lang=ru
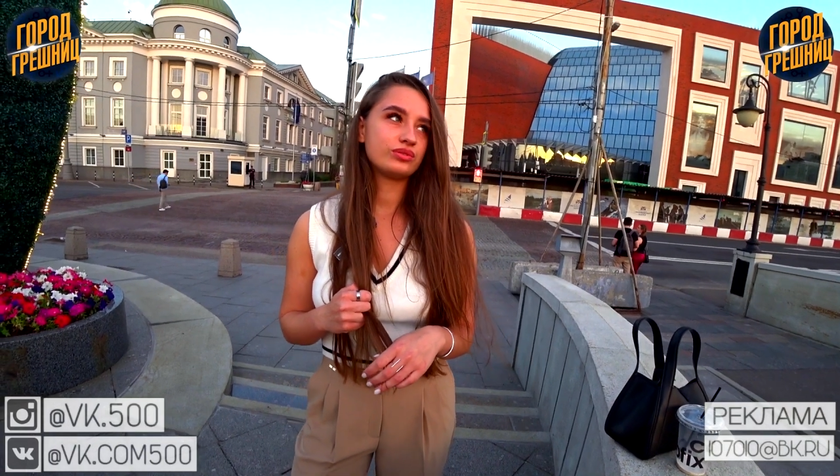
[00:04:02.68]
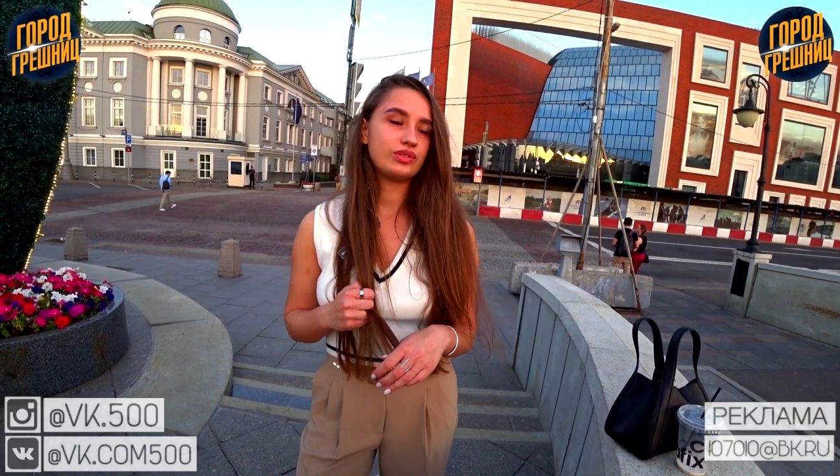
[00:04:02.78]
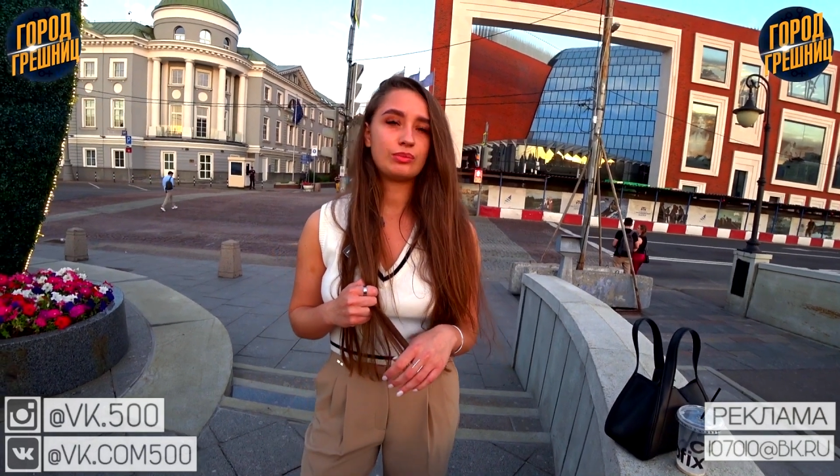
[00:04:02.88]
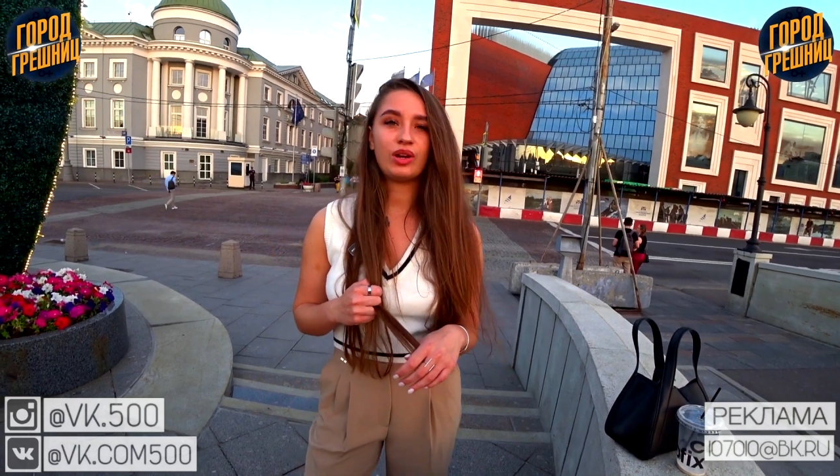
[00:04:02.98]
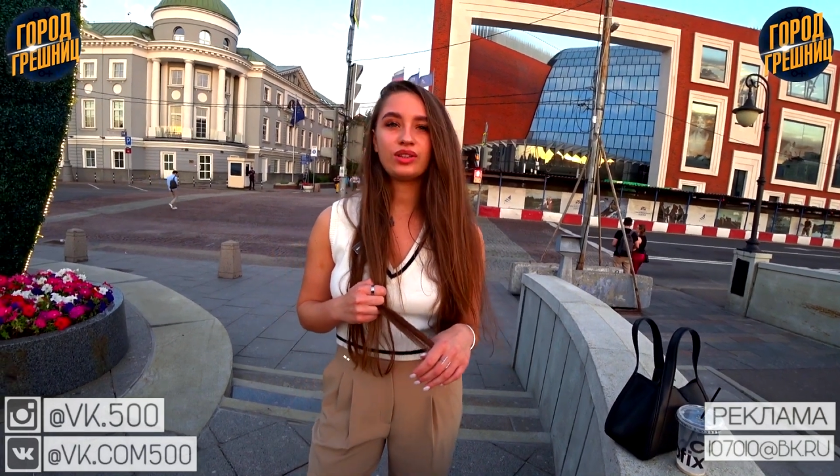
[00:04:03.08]

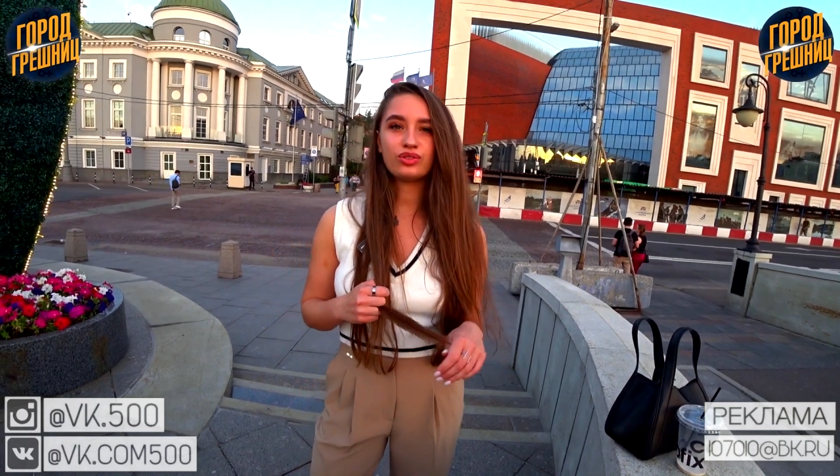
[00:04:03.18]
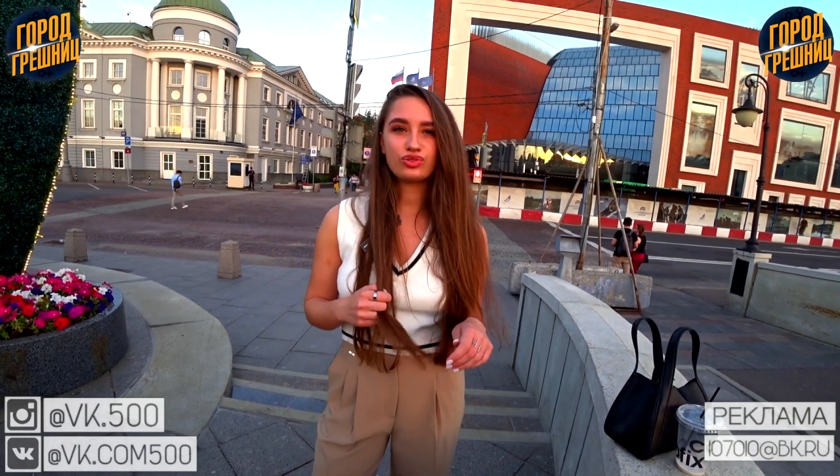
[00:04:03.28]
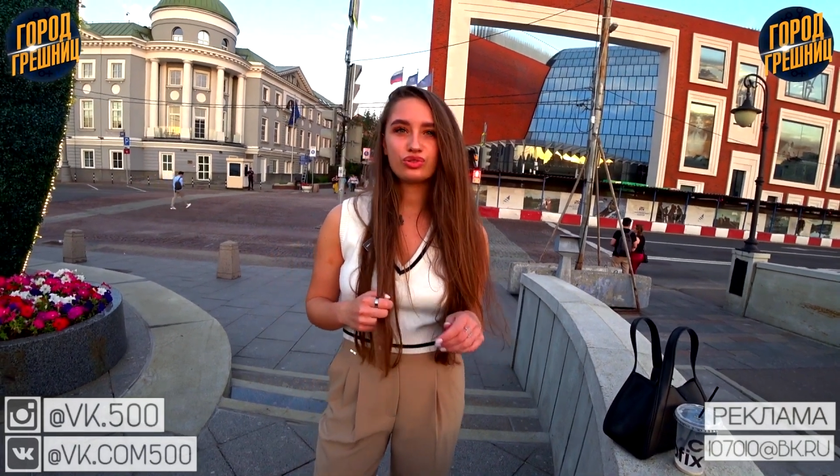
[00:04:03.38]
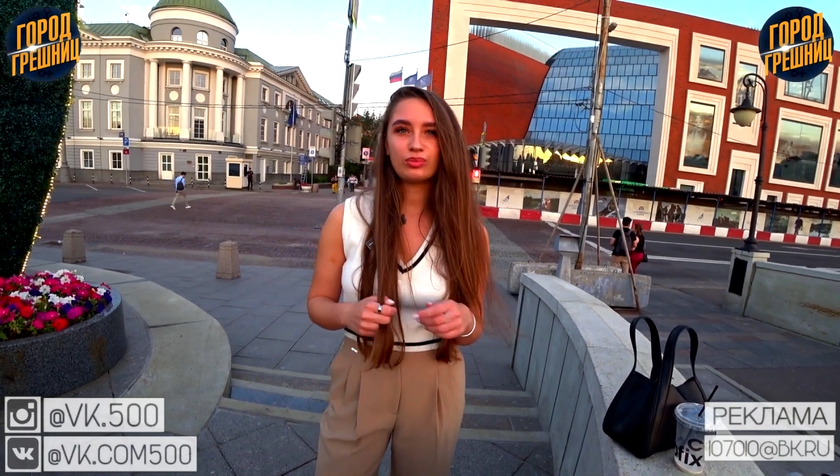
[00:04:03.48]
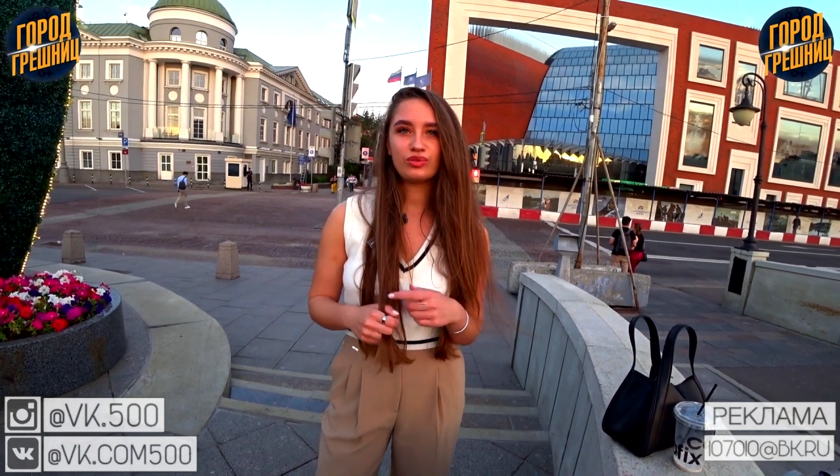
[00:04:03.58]
внимания,
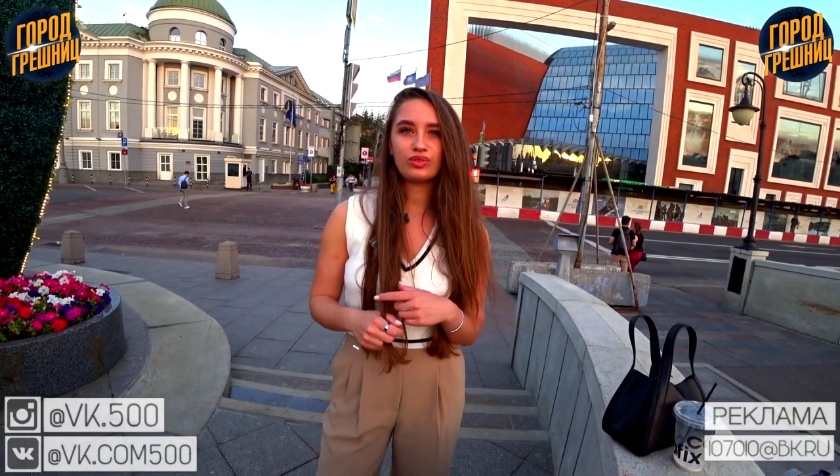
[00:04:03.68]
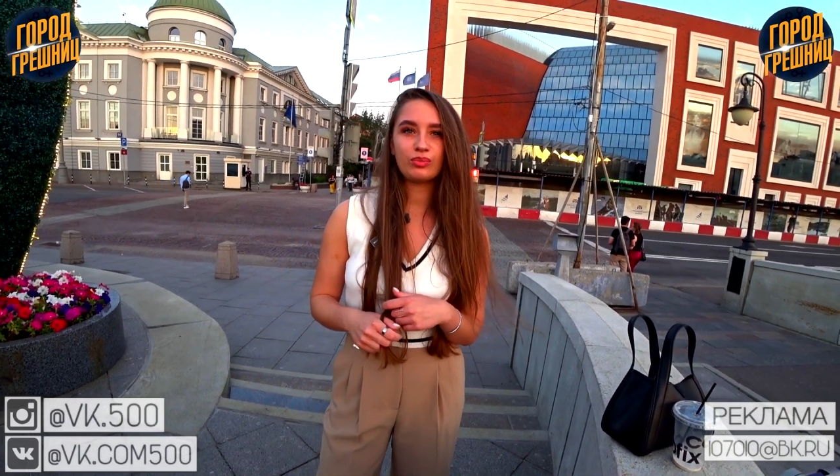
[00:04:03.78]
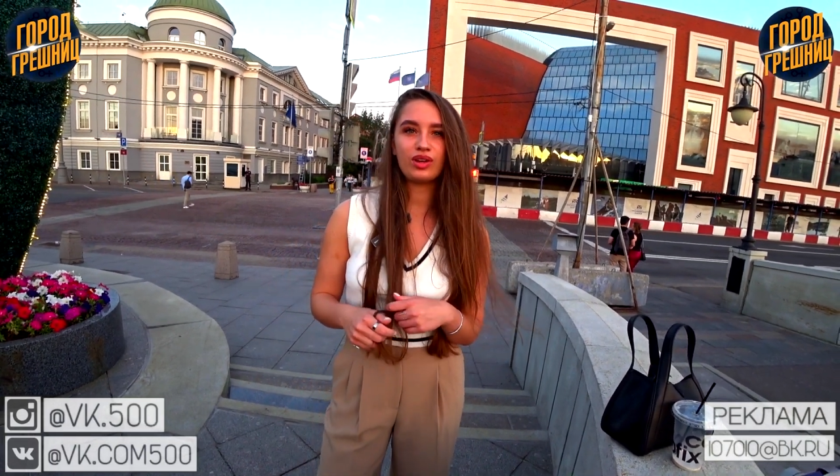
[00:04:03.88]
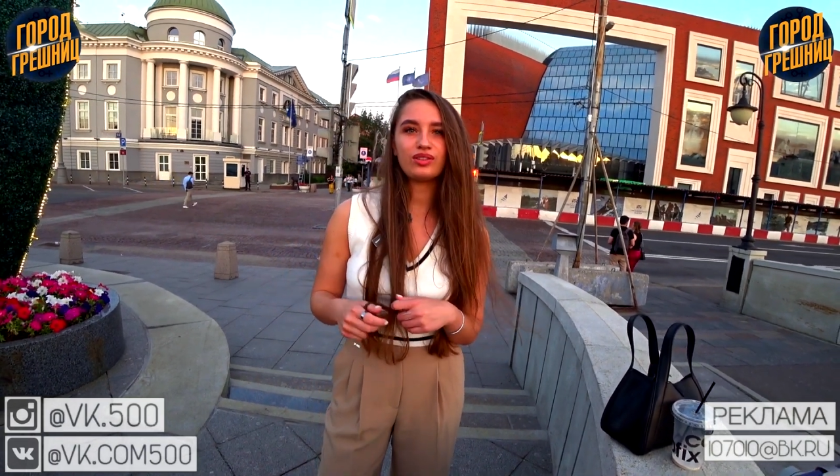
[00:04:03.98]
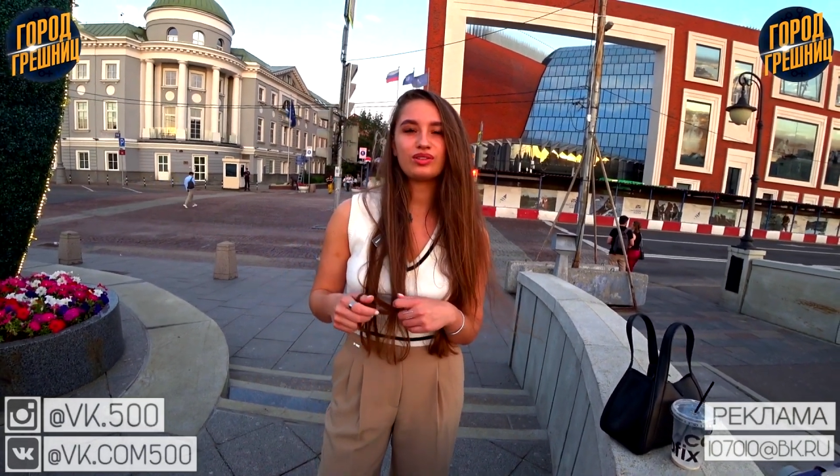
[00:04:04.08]
очень люблю
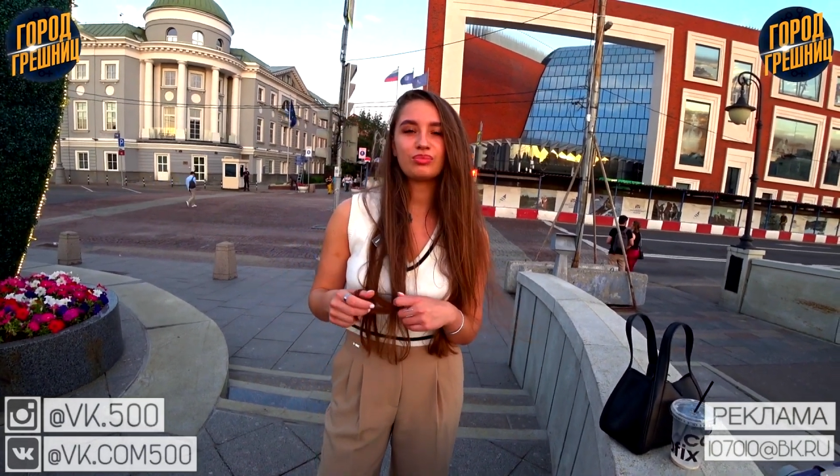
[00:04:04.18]
внимание,